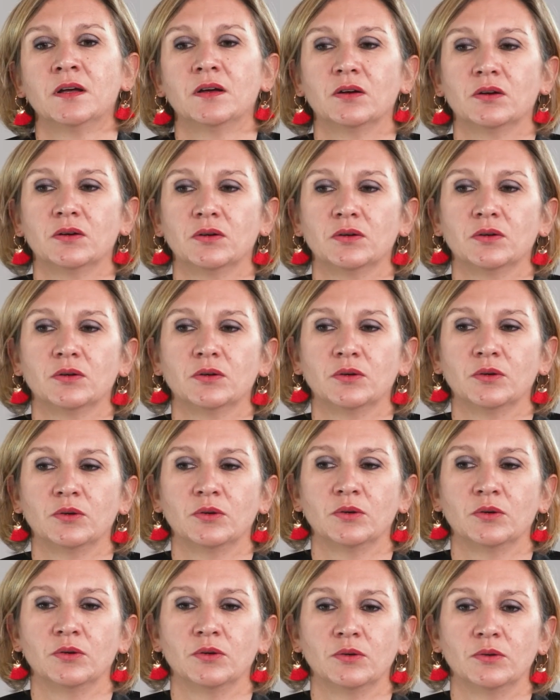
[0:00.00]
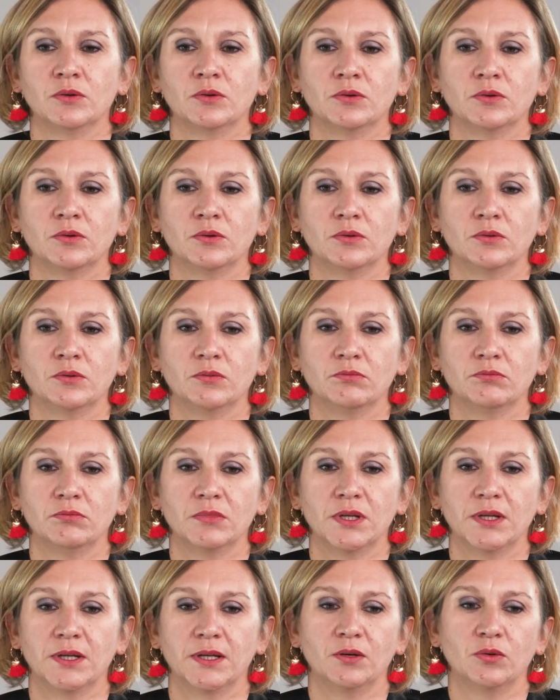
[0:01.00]

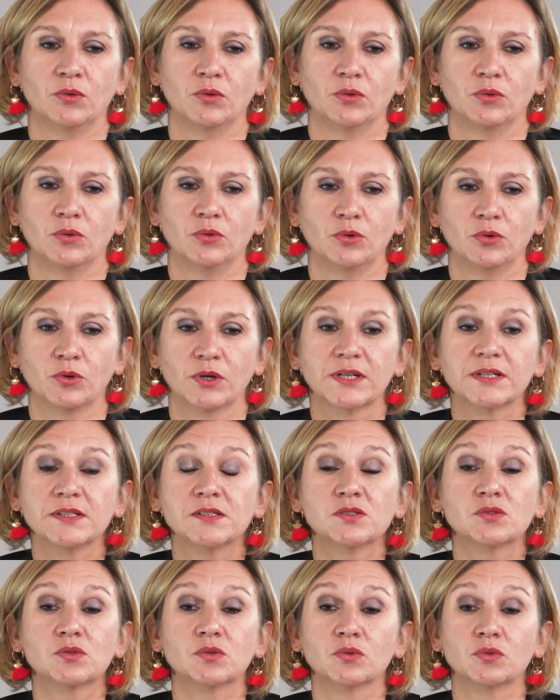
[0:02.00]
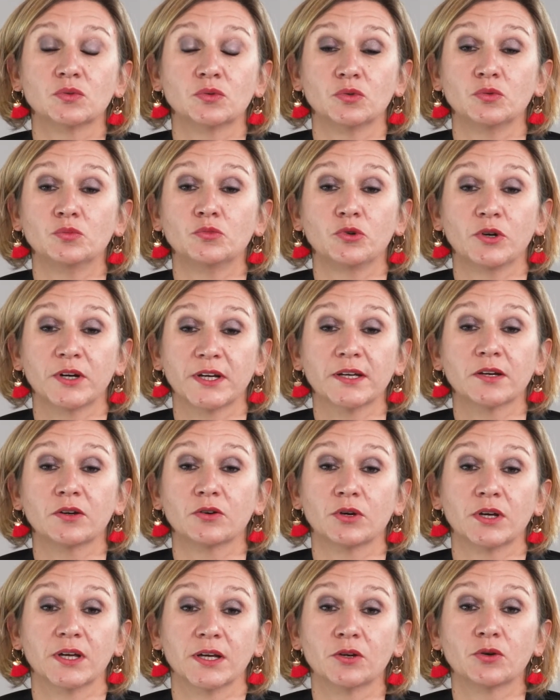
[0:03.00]
et le, le, risque de
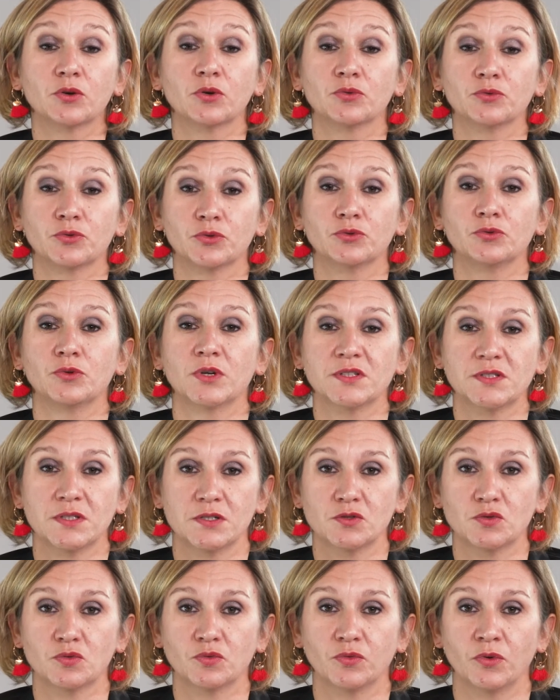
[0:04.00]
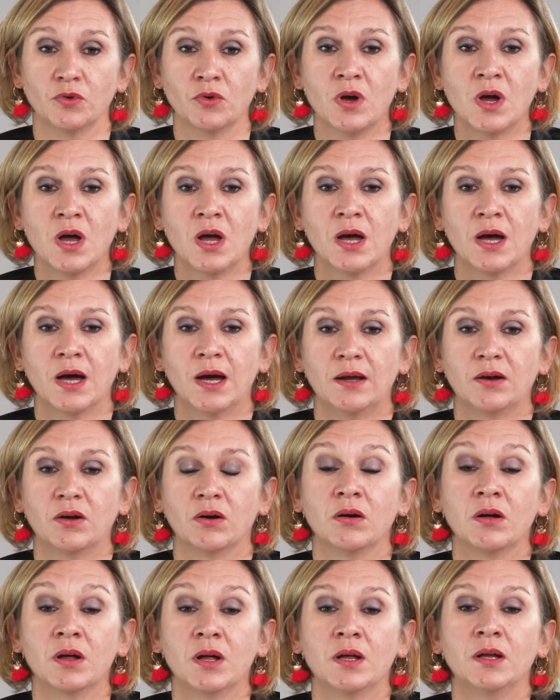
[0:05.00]
mourir est revenu assez souvent.
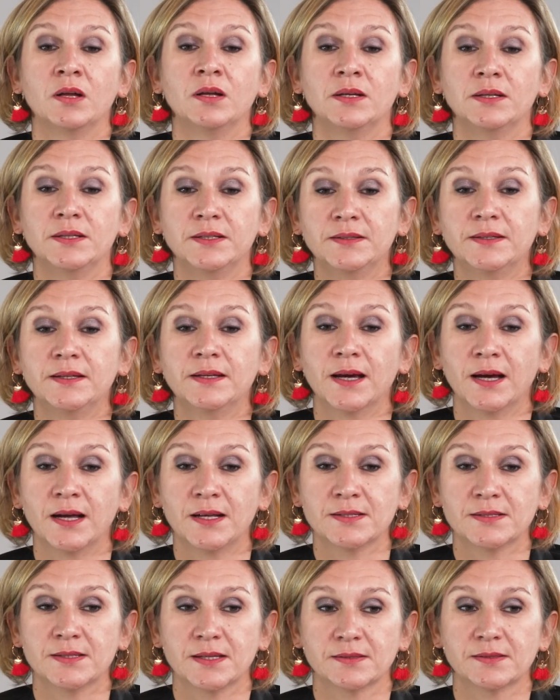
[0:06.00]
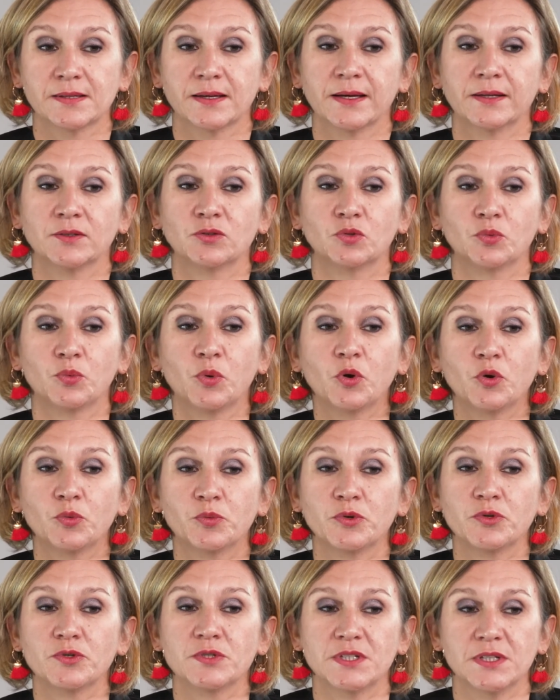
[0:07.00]
Alors l'idéal, ça serait de
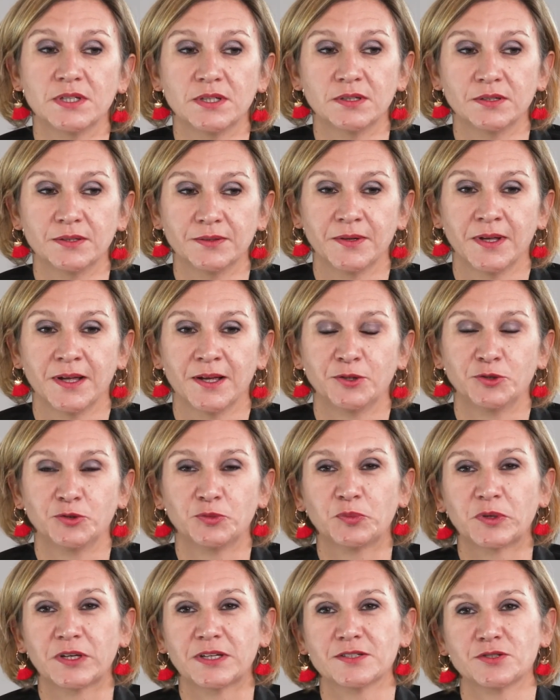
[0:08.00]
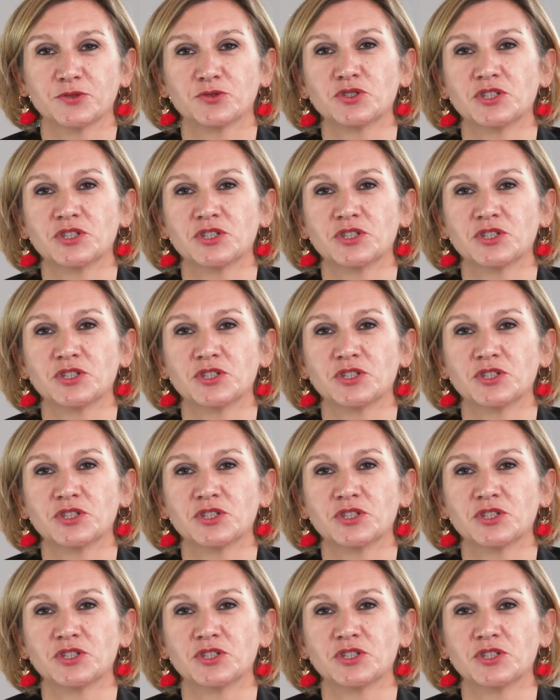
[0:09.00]
proposer une prise en